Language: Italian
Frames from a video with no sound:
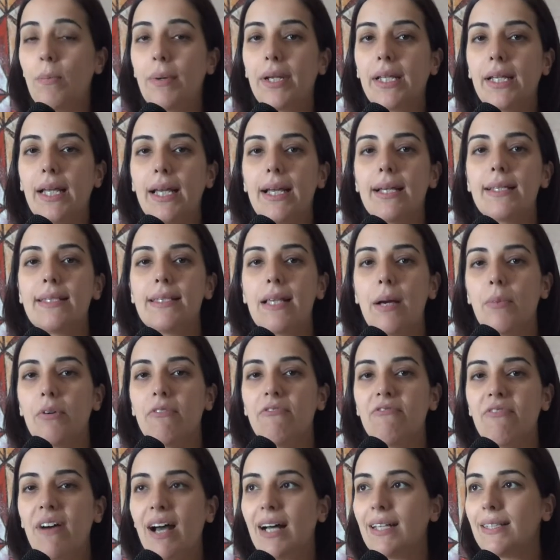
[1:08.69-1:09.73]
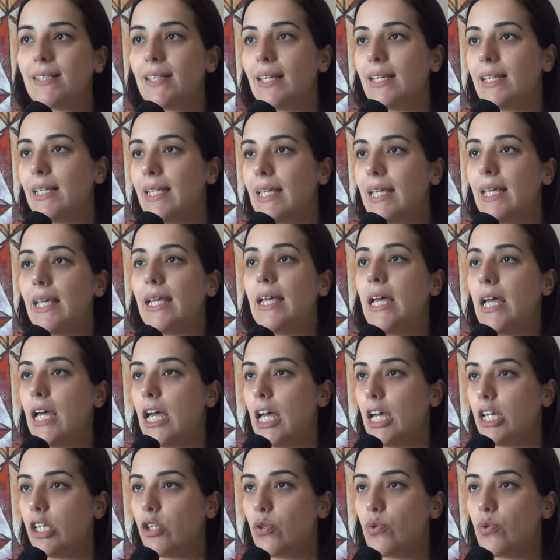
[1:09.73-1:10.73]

perché siamo in fase di eh,